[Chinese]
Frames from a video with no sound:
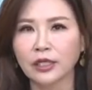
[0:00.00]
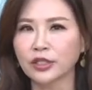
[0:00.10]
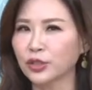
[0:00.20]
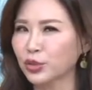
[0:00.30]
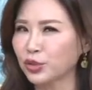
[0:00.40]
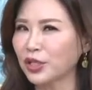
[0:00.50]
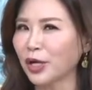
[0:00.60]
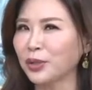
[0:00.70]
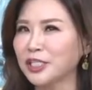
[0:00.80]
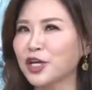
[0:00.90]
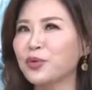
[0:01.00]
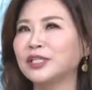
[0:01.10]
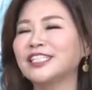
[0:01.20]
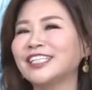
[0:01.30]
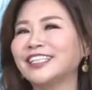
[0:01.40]
是需要有一些
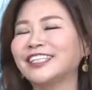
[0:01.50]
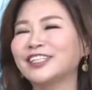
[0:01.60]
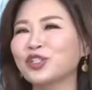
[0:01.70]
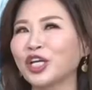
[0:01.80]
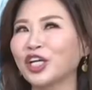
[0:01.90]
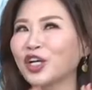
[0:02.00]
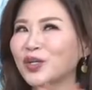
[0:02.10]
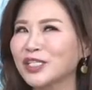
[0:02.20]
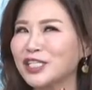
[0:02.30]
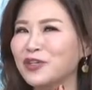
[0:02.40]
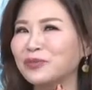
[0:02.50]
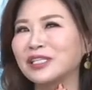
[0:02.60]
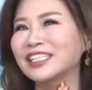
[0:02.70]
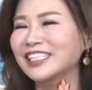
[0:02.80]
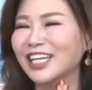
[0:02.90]
运气的，所以恭喜我
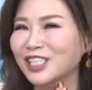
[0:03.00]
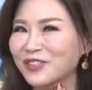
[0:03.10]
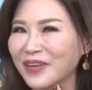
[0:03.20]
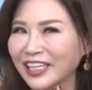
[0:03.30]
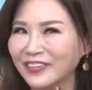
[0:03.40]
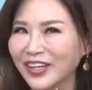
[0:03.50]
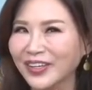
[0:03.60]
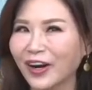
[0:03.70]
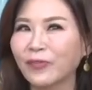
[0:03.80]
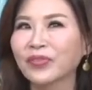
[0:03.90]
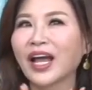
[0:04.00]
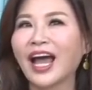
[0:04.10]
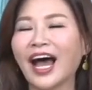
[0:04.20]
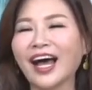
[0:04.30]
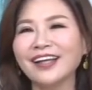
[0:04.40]
们生肖属马的朋友。
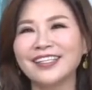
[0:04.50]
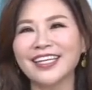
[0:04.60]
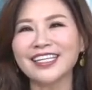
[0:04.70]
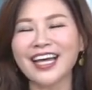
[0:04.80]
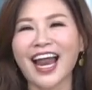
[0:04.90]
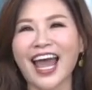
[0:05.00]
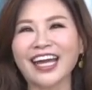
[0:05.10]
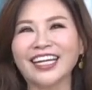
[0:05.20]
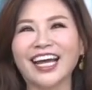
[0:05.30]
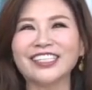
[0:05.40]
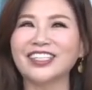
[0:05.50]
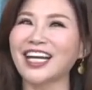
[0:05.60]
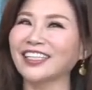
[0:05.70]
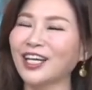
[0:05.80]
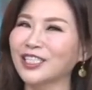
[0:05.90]
好，接下来呢就
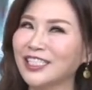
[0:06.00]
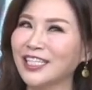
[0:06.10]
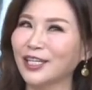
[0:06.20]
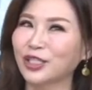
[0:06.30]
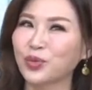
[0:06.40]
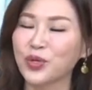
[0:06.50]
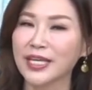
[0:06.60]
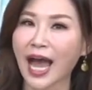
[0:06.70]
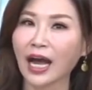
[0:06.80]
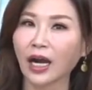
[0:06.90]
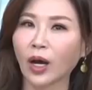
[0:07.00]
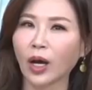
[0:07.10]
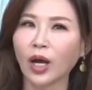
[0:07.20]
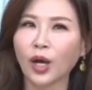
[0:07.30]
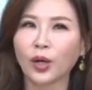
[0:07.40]
讲到生肖属羊
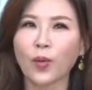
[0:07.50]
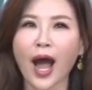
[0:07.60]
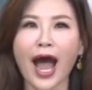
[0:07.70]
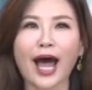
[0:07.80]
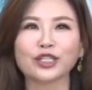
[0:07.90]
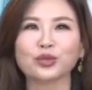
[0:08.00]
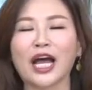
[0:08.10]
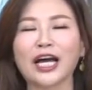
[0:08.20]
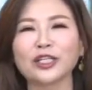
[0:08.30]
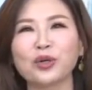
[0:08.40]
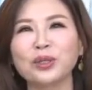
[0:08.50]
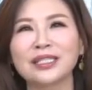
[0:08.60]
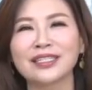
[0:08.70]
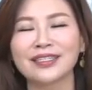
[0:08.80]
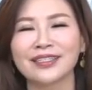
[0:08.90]
咯。哇，属羊的
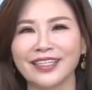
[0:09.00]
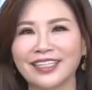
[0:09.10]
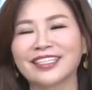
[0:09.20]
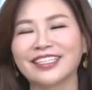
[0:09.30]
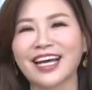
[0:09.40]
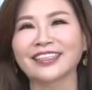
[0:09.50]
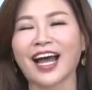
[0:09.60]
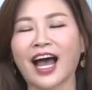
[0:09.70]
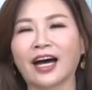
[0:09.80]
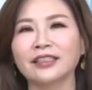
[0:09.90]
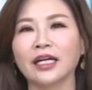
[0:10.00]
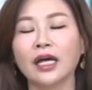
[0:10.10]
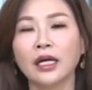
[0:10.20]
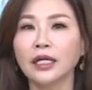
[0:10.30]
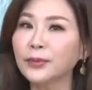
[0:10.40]
运势也是相当好
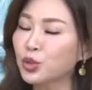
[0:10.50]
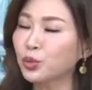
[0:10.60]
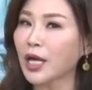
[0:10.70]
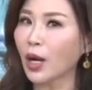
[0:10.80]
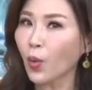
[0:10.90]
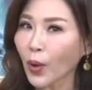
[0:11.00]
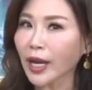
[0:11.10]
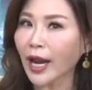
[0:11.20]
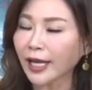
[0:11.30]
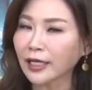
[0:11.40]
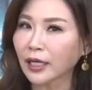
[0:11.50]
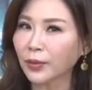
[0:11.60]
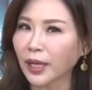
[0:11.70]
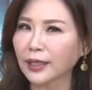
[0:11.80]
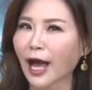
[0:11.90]
的。那么属羊未来一
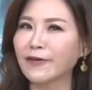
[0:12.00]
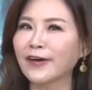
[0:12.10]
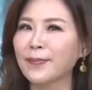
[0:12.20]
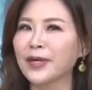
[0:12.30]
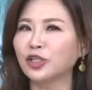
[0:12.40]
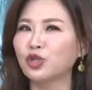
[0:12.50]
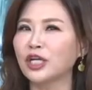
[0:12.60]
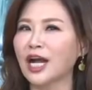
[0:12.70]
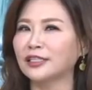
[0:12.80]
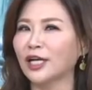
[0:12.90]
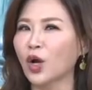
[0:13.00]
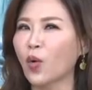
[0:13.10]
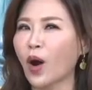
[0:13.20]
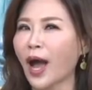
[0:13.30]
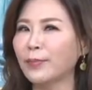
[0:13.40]
个月哪方面最让人
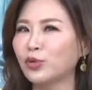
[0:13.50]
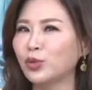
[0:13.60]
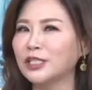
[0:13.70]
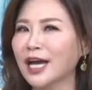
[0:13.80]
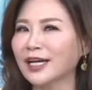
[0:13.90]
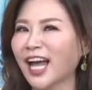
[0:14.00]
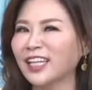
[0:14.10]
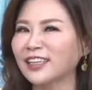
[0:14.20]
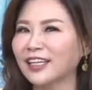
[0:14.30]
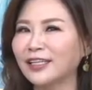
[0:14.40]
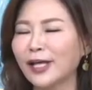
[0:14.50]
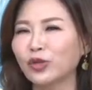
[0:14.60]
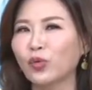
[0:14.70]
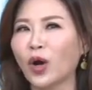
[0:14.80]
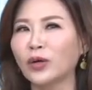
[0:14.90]
刮目相看、得
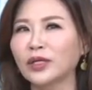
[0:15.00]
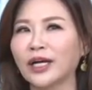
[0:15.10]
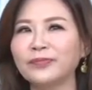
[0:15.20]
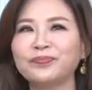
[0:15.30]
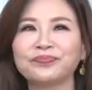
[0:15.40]
天独厚呢？